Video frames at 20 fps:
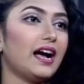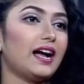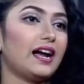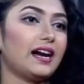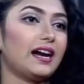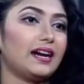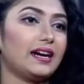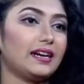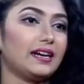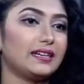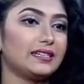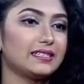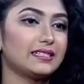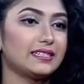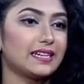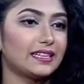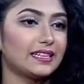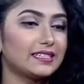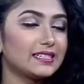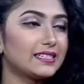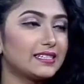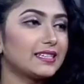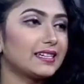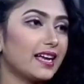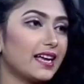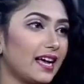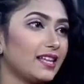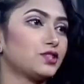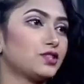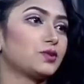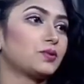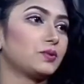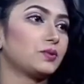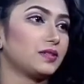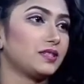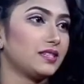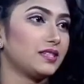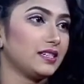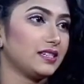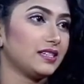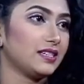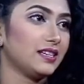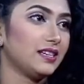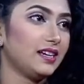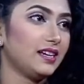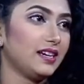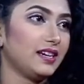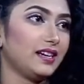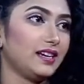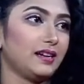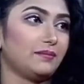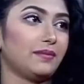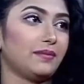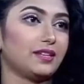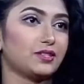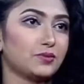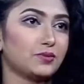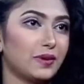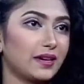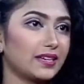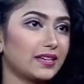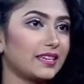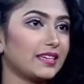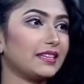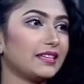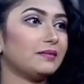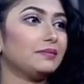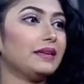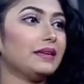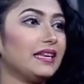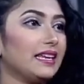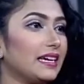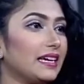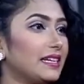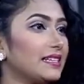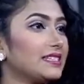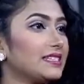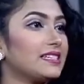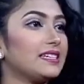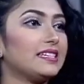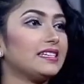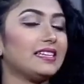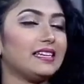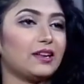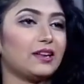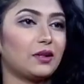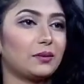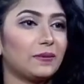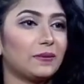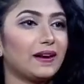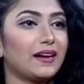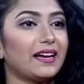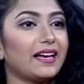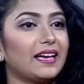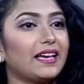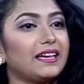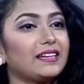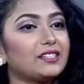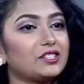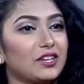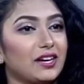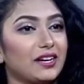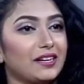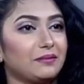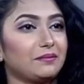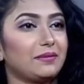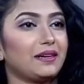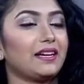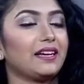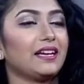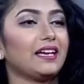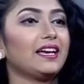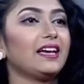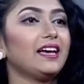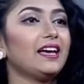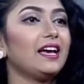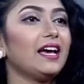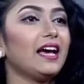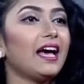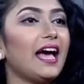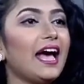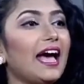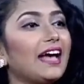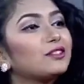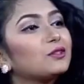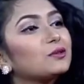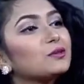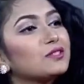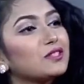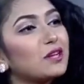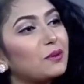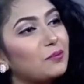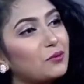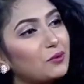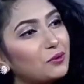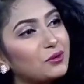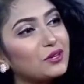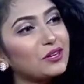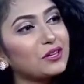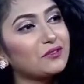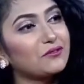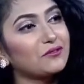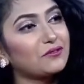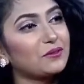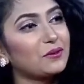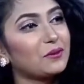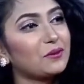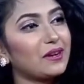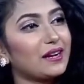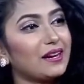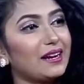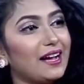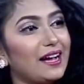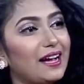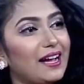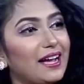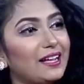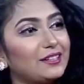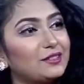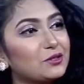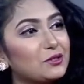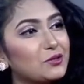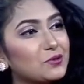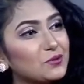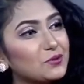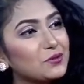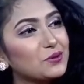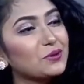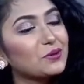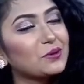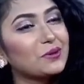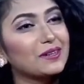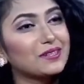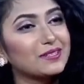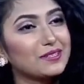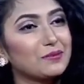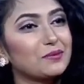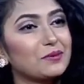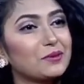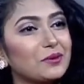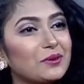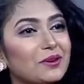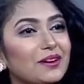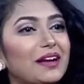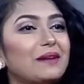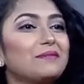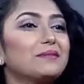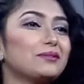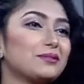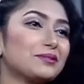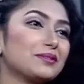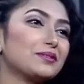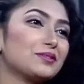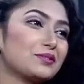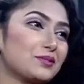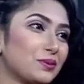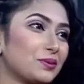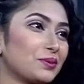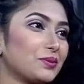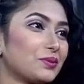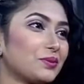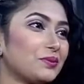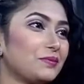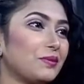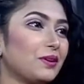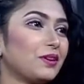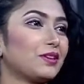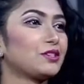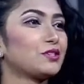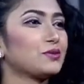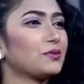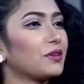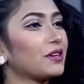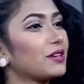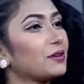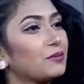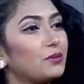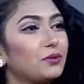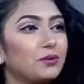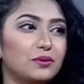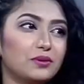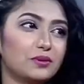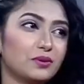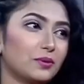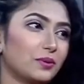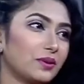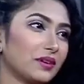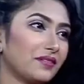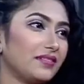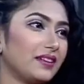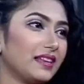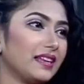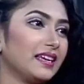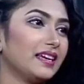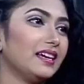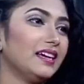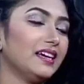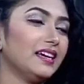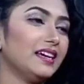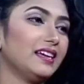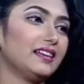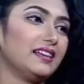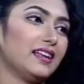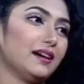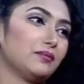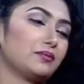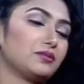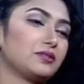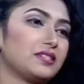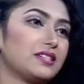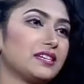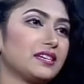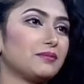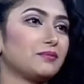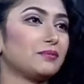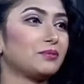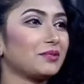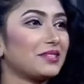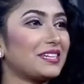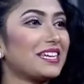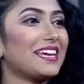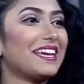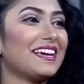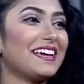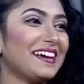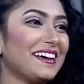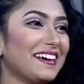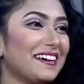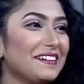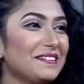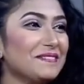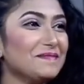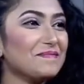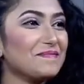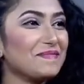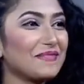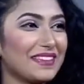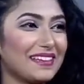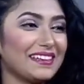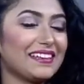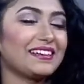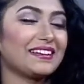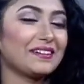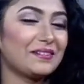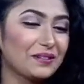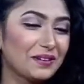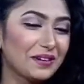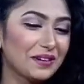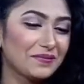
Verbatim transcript: আর যাদের সাথে কাজ করছি মাসুম আঙ্কেল মিলি আন্টি নিলয় ভাই শাহেদ ভাই এত সাপোর্টিভ ওনারা আচ্ছা। এত সুন্দর করে সাপোর্ট করে আমি তো অনেক ছোট অনেক সময় অনেক ভুল করে ফেলি না বুঝে বুঝে অবশ্যই মানে ভুল